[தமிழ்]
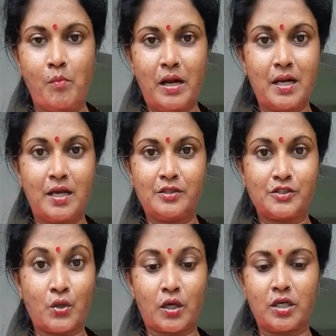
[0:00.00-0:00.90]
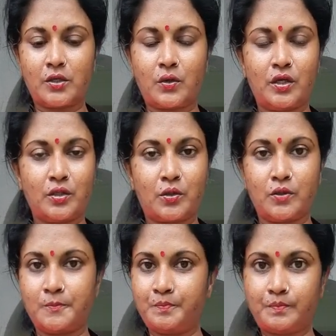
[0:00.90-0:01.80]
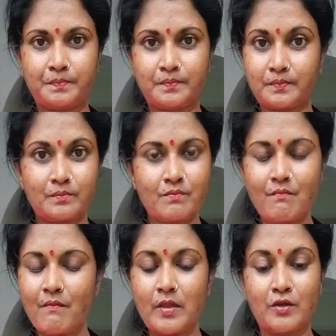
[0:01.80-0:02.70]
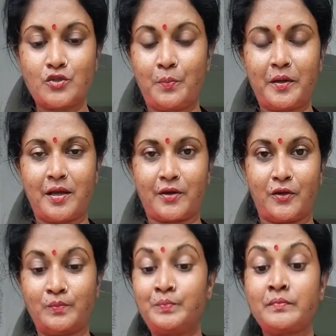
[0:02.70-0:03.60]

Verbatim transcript: மேலே அந்த சாக்லேட்டுக்கும் அதுக்கும் சூப்பராக இருக்கும்